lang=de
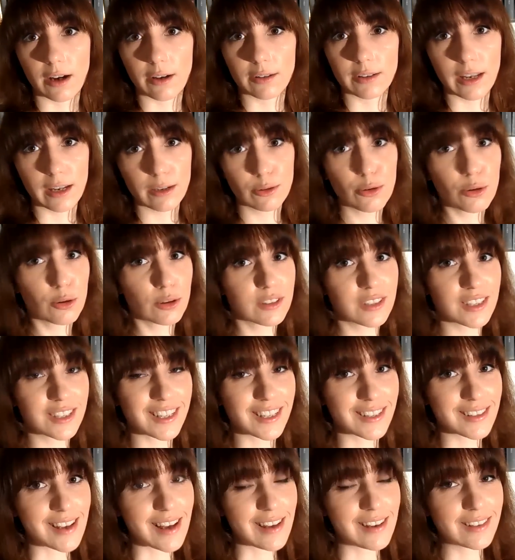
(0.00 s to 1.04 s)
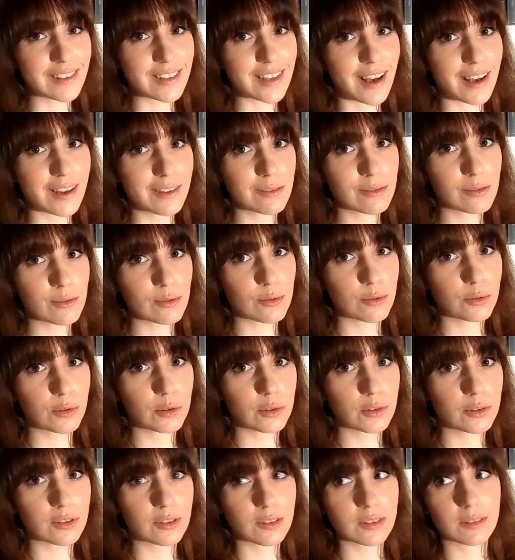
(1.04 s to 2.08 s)
Tja, und Ed guckt sich das alles an
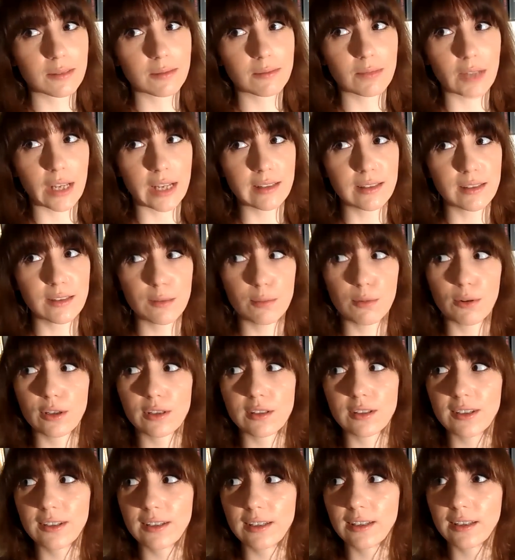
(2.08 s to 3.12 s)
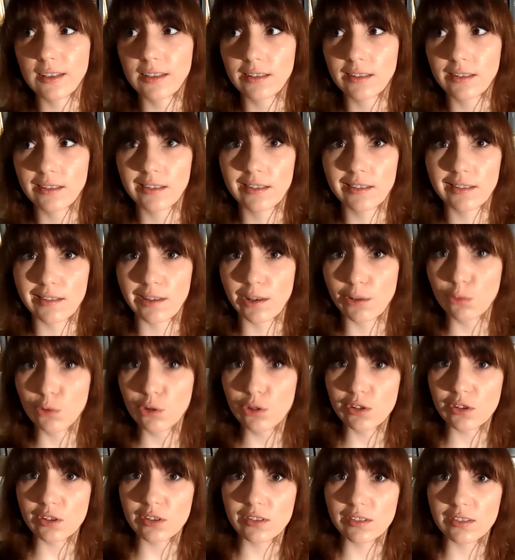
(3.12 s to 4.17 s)
und denkt sich plötzlich, na
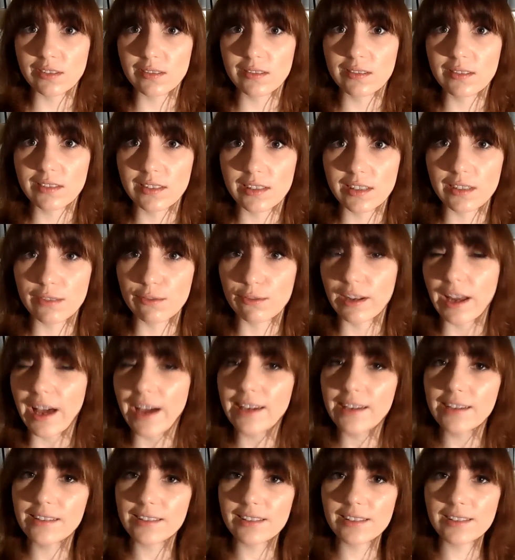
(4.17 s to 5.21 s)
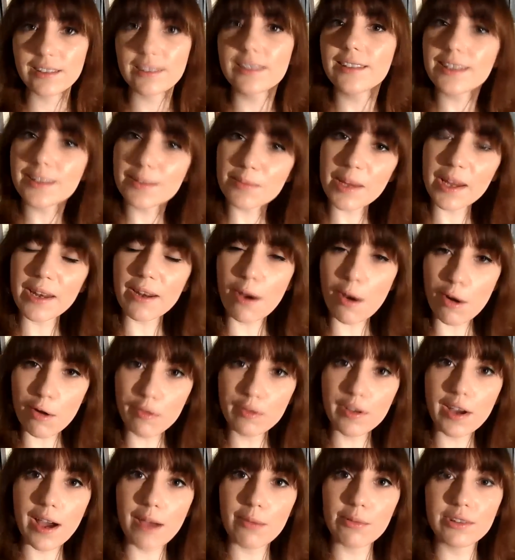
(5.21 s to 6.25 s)
gut, vielleicht ist es jetzt meine
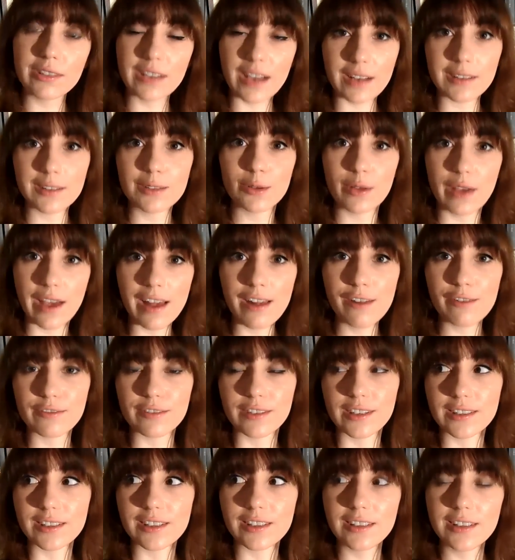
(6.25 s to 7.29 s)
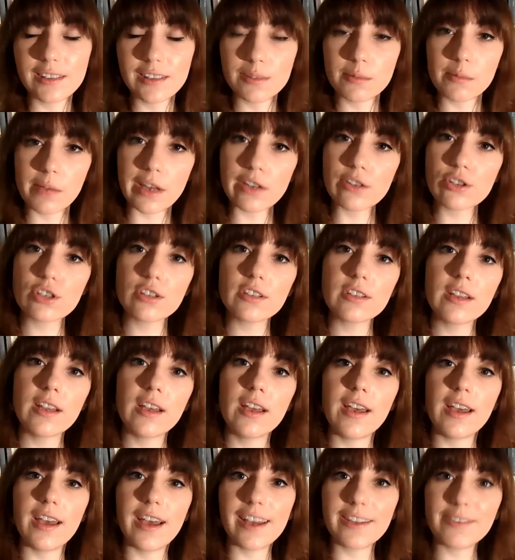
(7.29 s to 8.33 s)
Aufgabe, da zu helfen, dass ich diesen Menschen
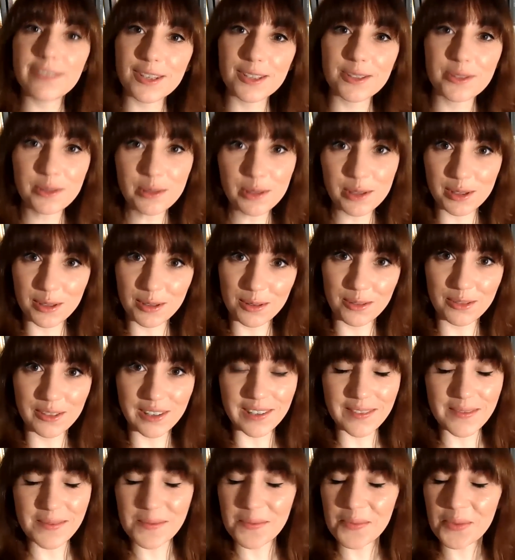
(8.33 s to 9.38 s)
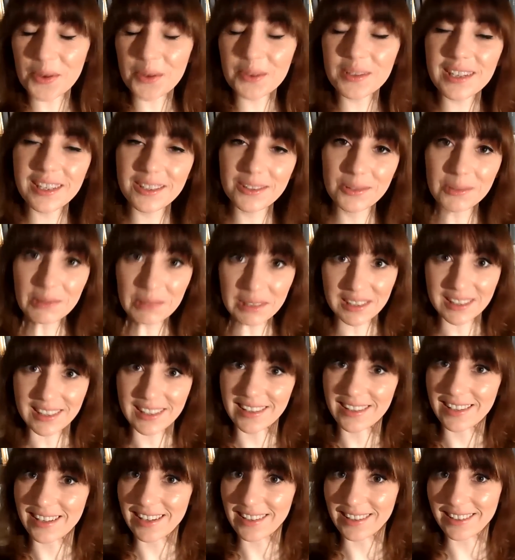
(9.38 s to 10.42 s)
etwas Gutes tue. Und er tut es
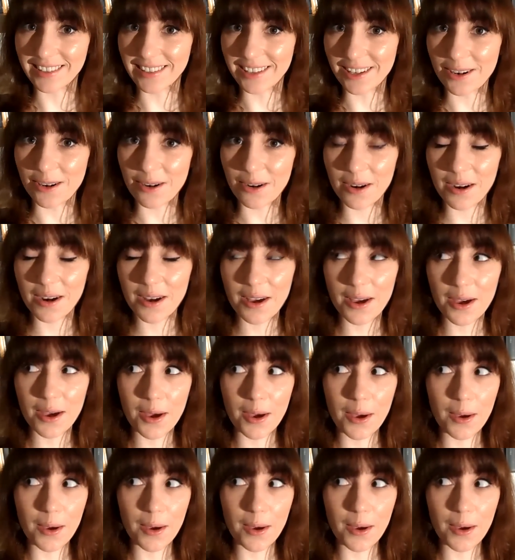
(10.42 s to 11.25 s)
tatsächlich auch.